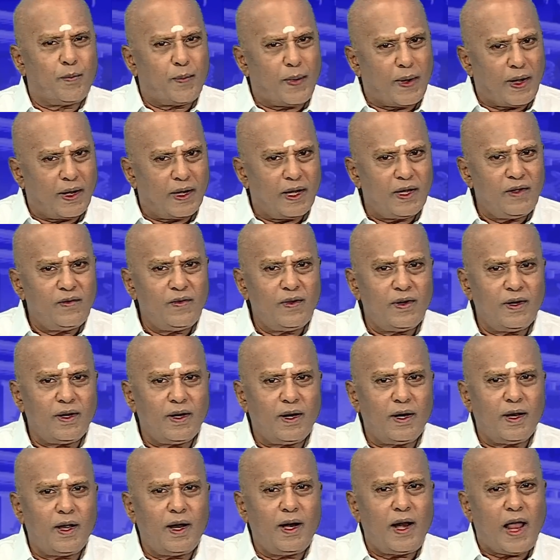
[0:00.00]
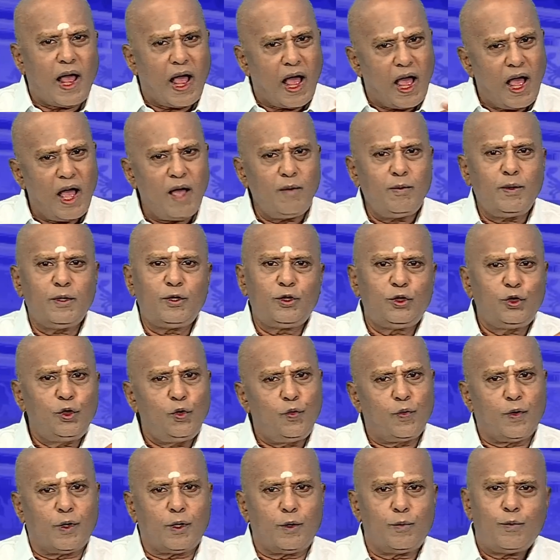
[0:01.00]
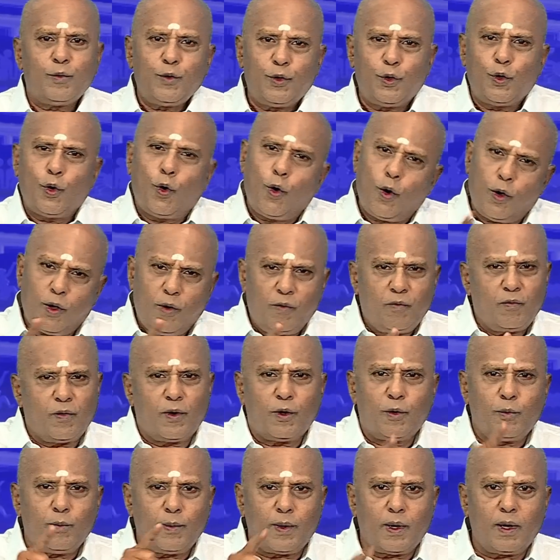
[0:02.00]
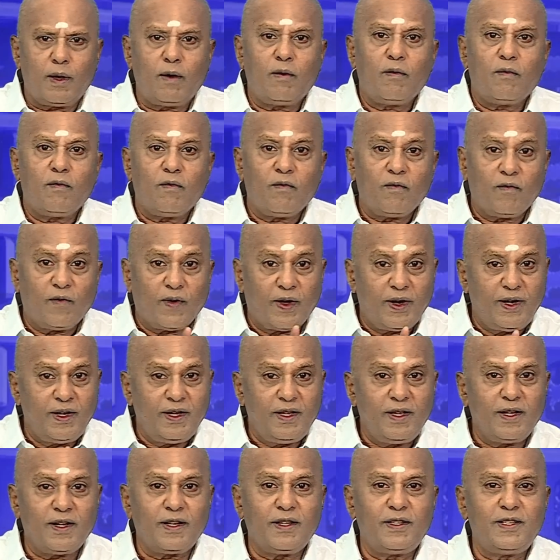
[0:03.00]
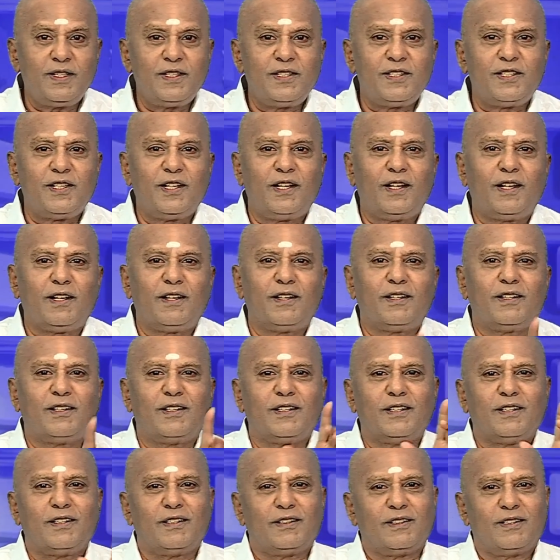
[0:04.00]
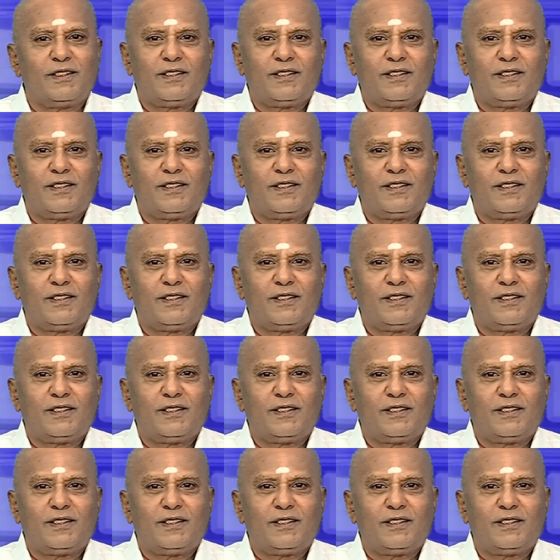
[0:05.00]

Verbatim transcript: பகைவர்களால் ஆபத்து வரும் யோகம் வருமா வருகிறது சிலருக்கு